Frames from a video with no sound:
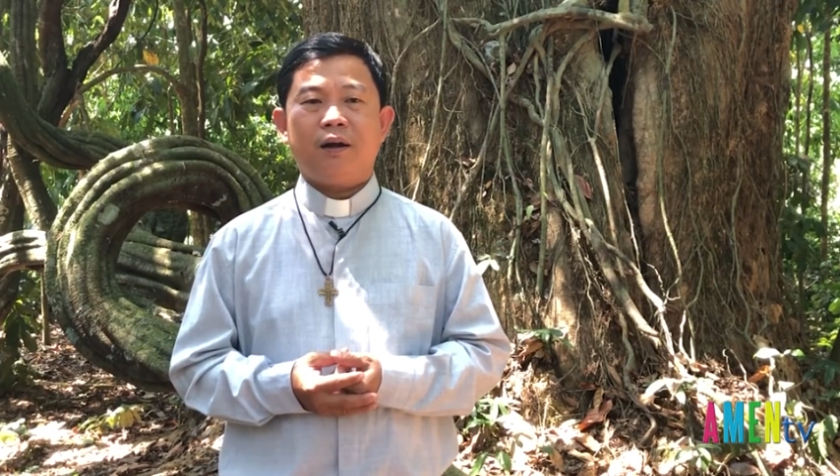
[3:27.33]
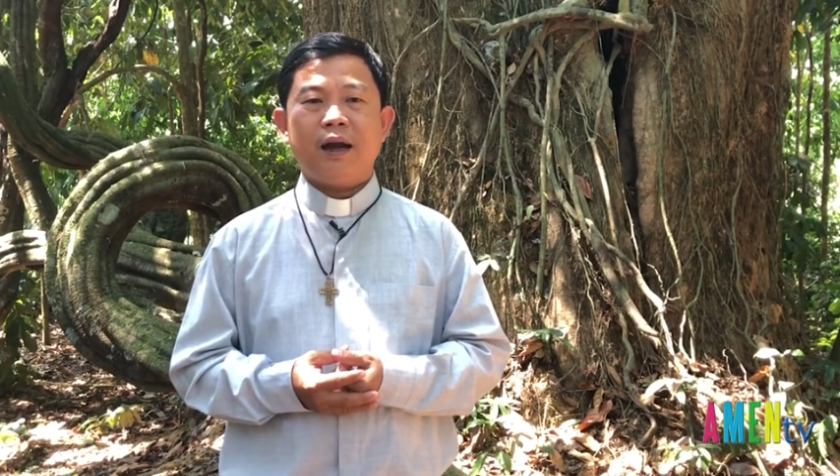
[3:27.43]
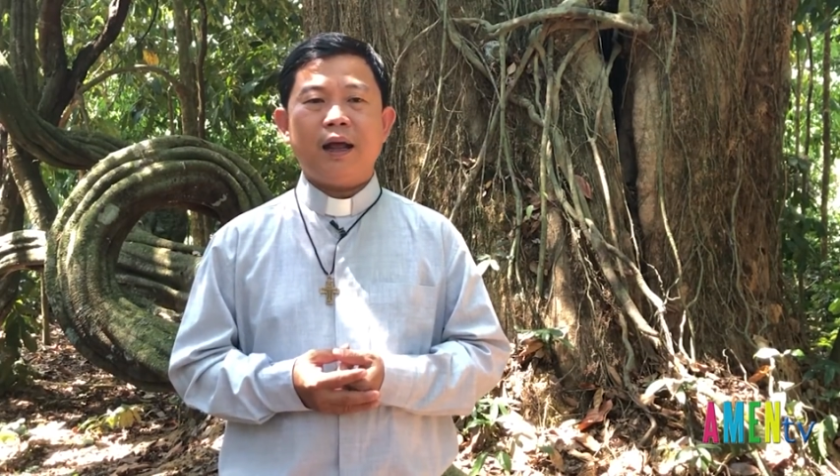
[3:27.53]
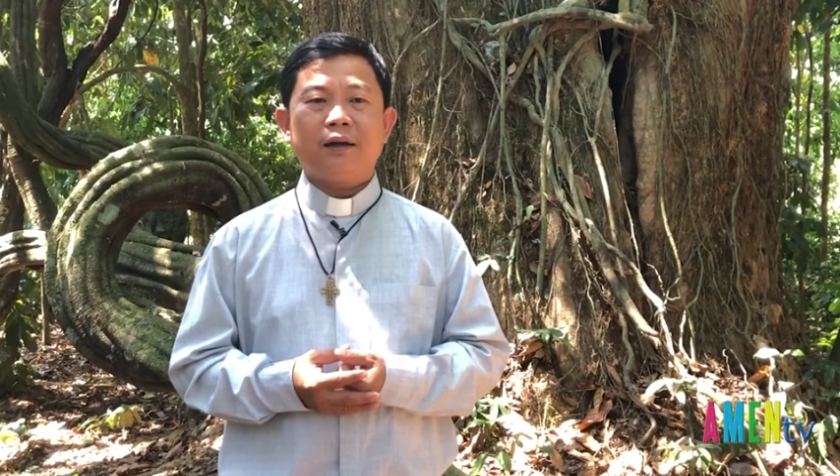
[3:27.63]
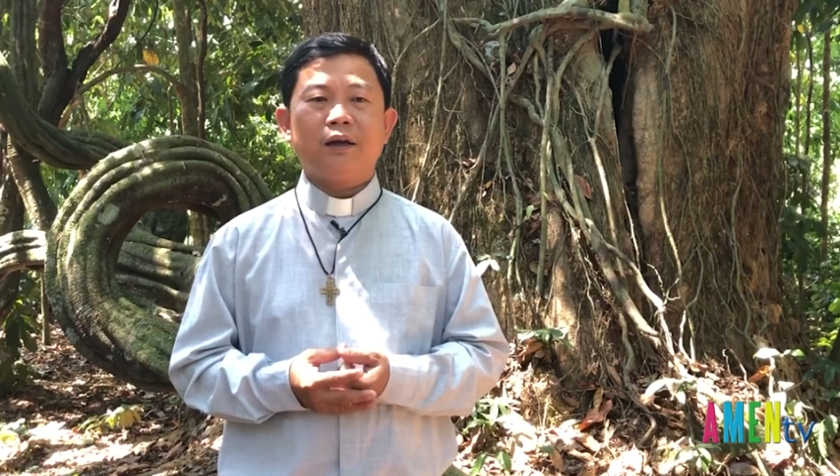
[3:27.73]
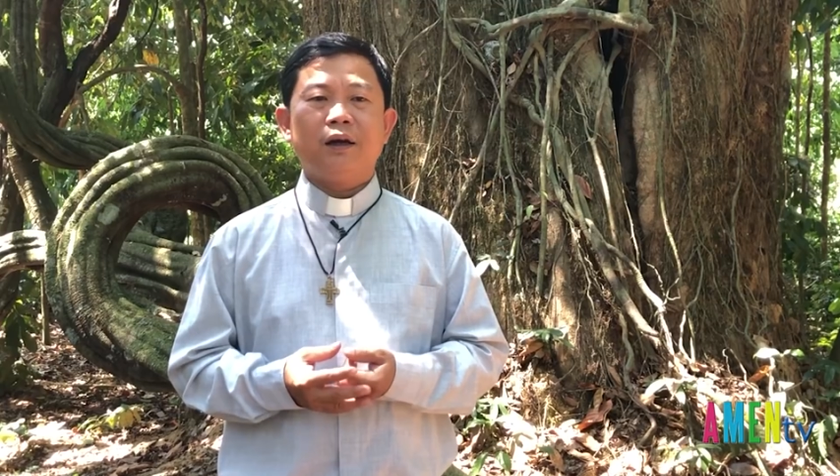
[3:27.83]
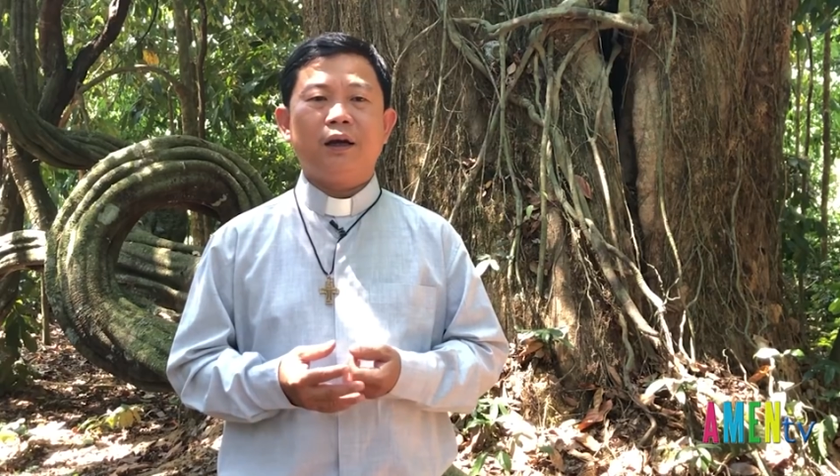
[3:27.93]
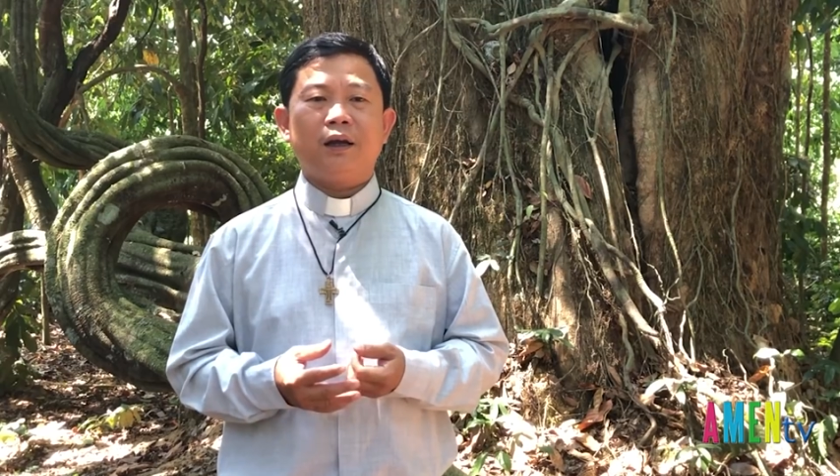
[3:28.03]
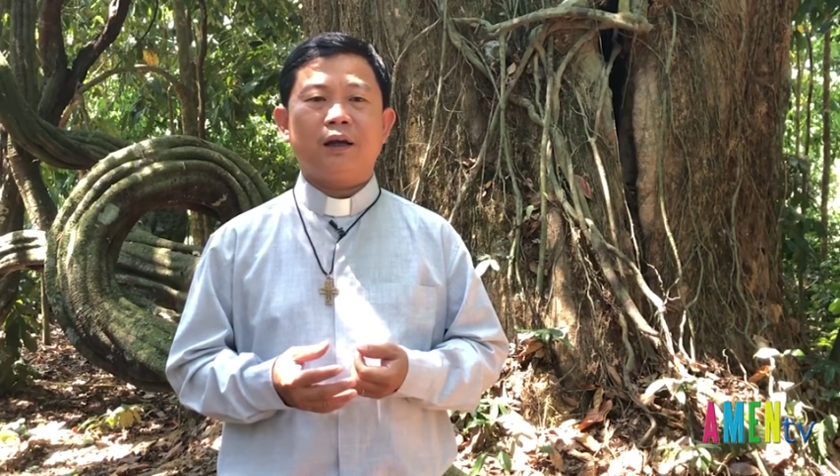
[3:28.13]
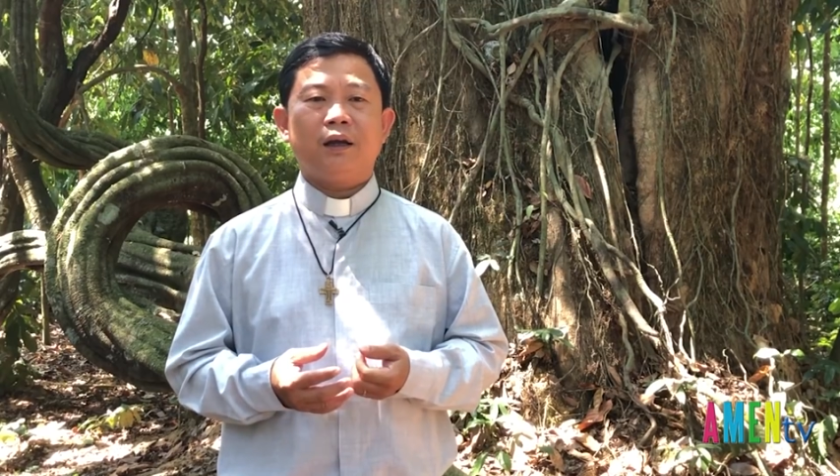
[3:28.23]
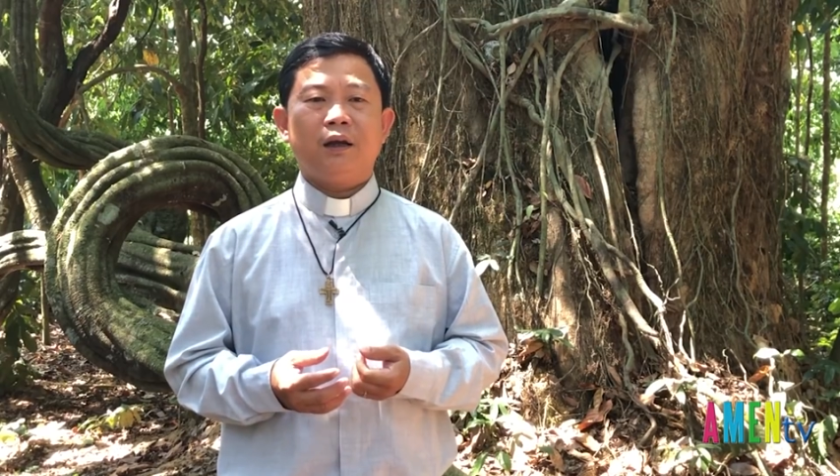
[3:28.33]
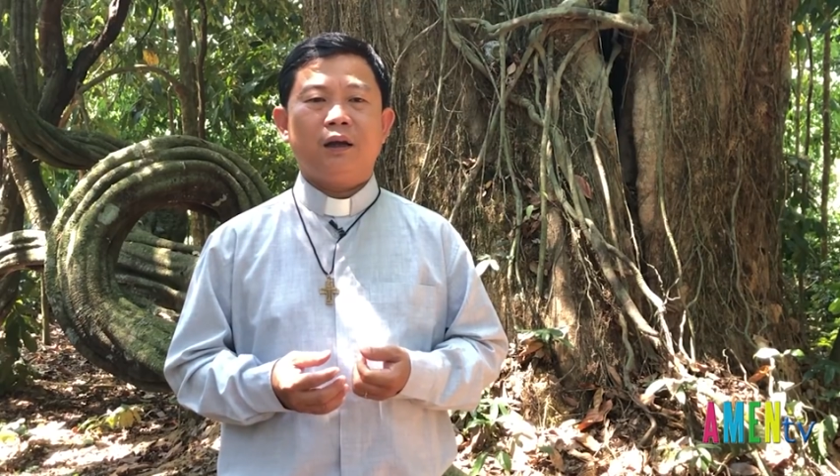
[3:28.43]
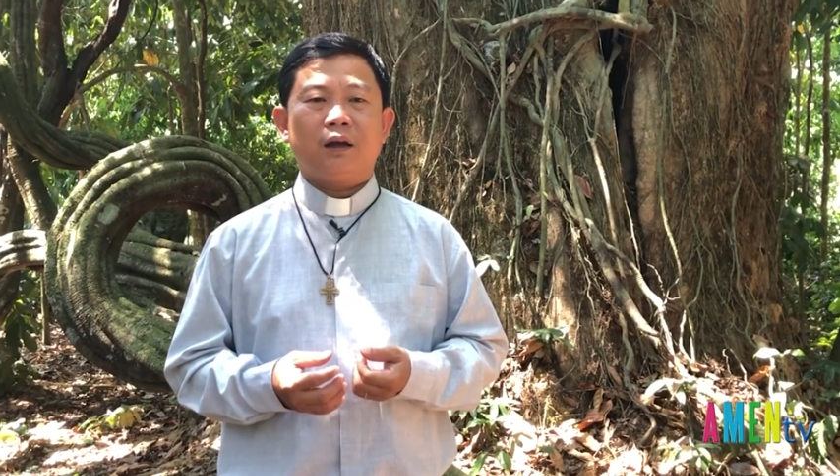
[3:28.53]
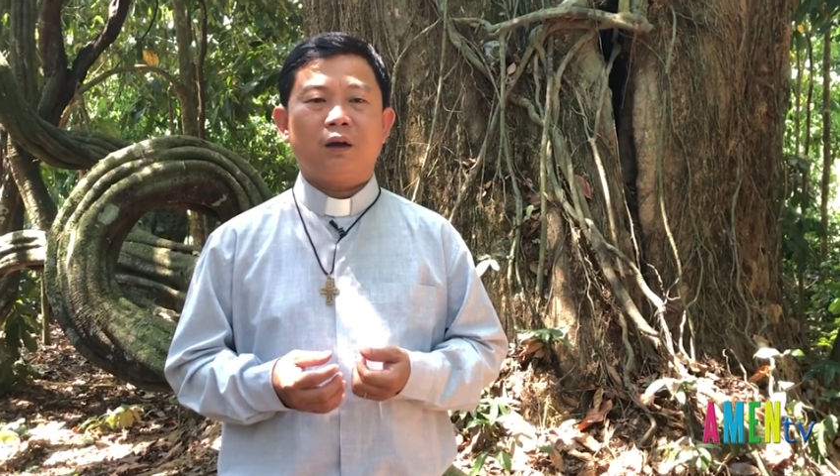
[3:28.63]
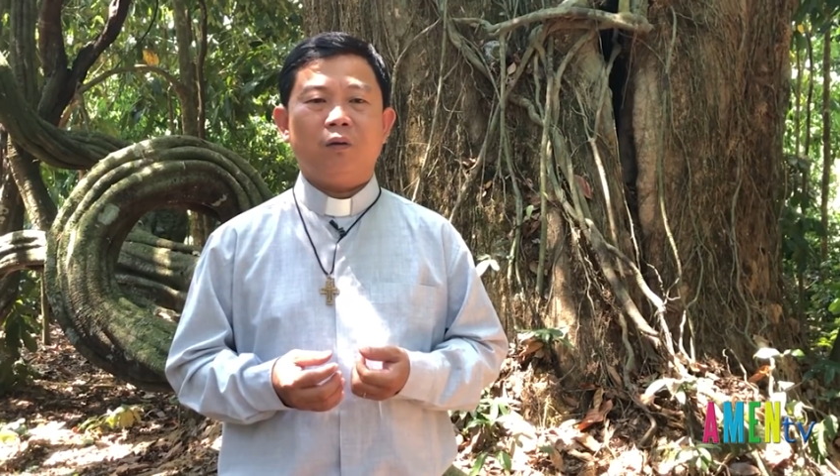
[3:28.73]
nên người
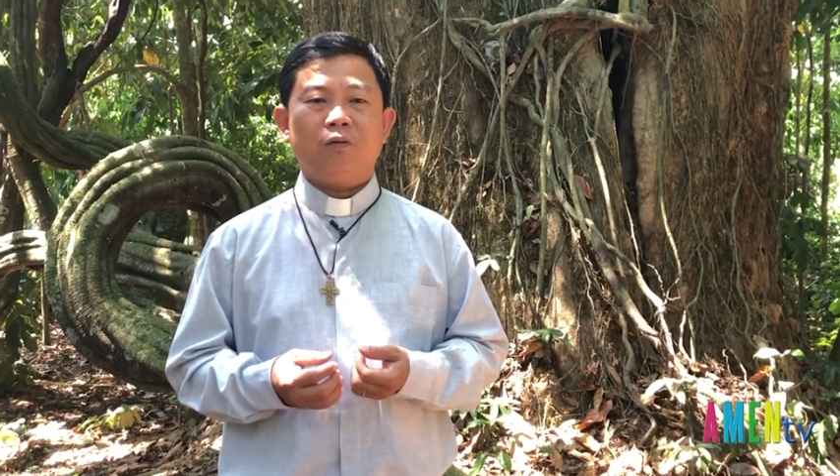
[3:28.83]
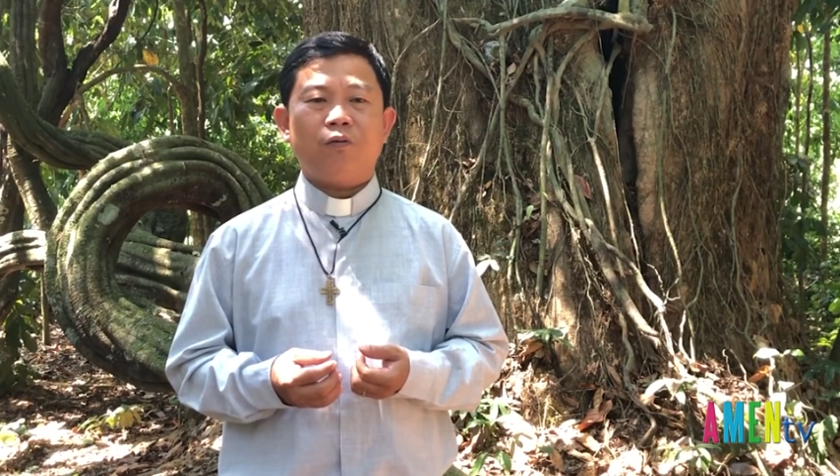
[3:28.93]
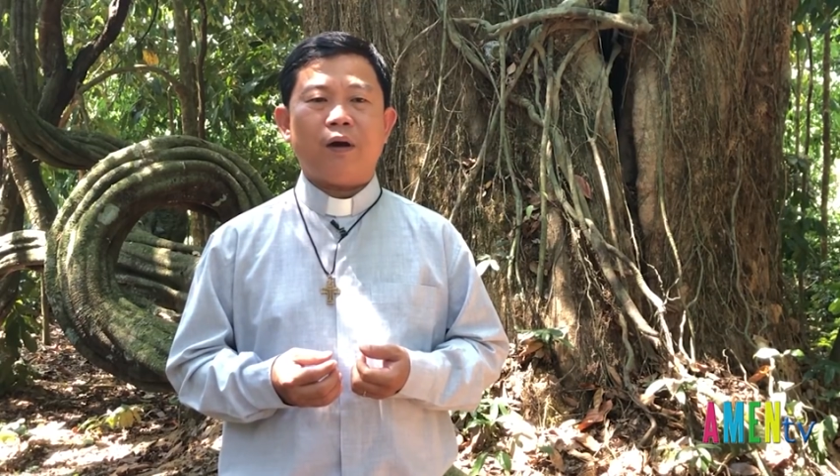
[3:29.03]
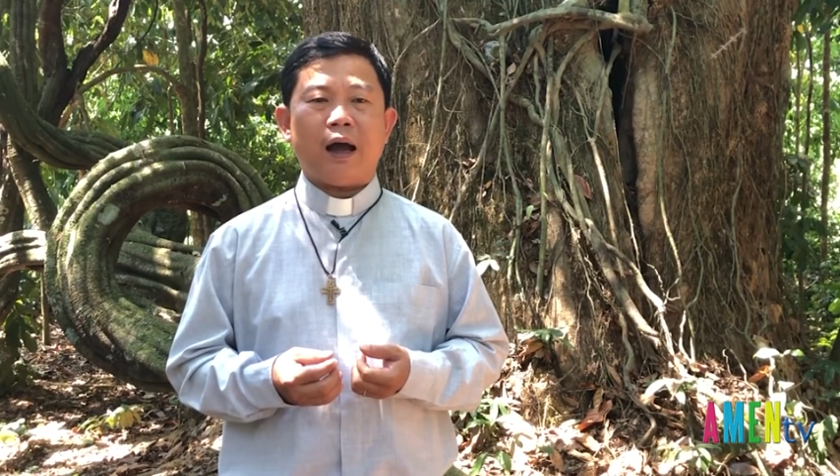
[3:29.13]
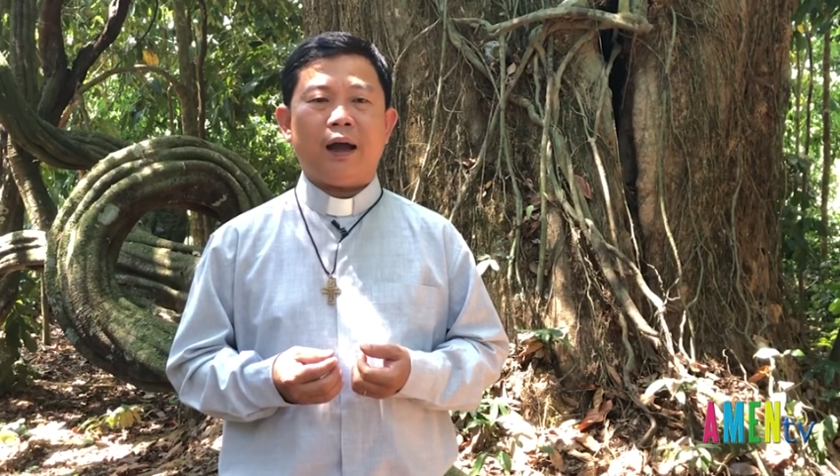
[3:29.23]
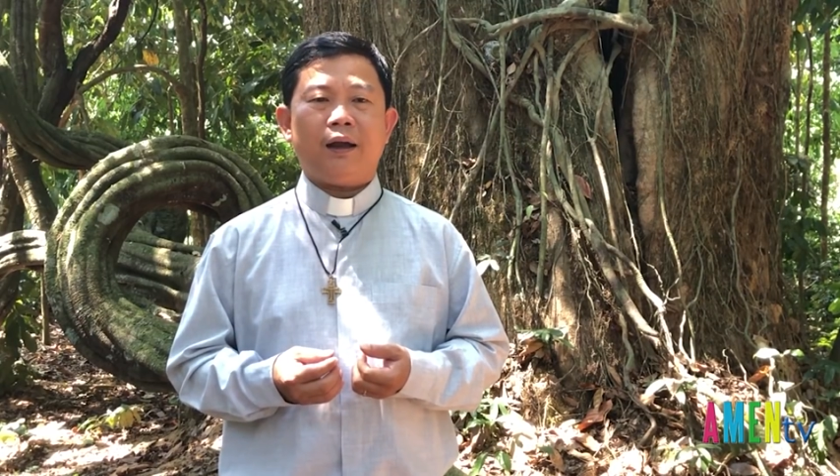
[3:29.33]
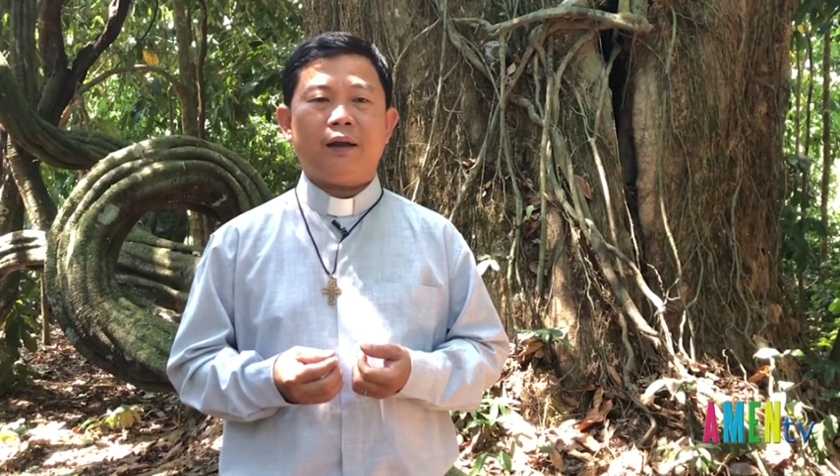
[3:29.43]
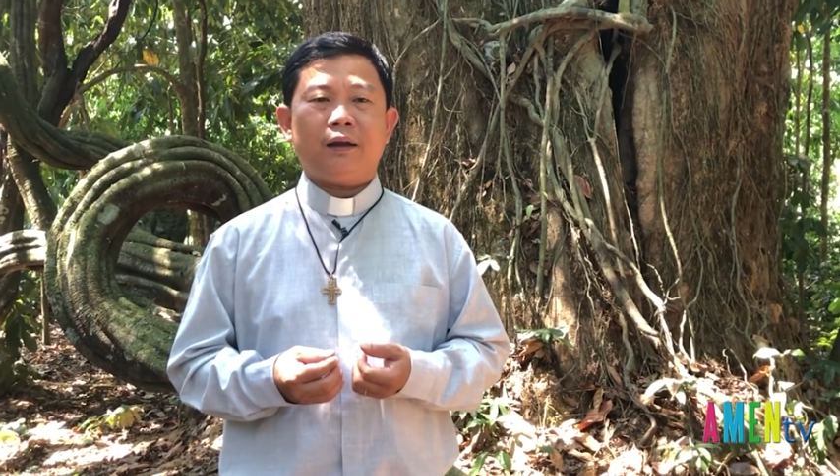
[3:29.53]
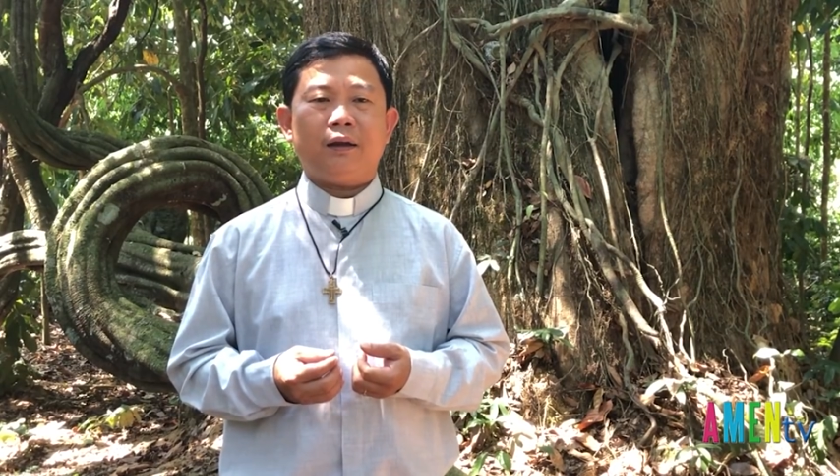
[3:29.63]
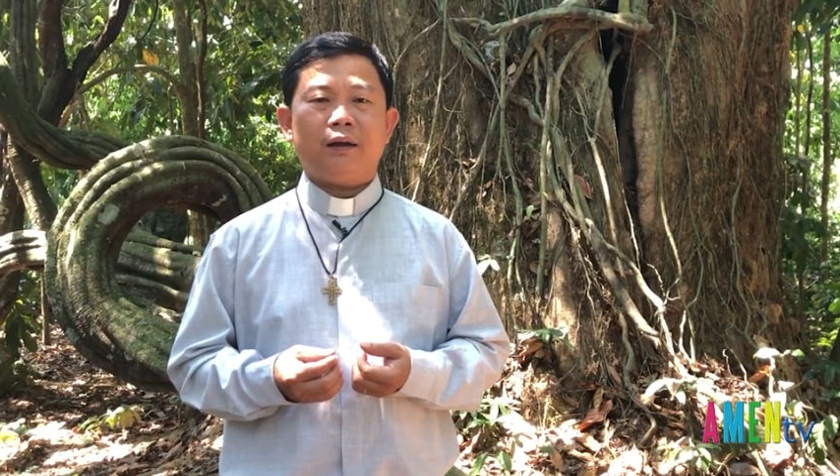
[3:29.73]
cũng phải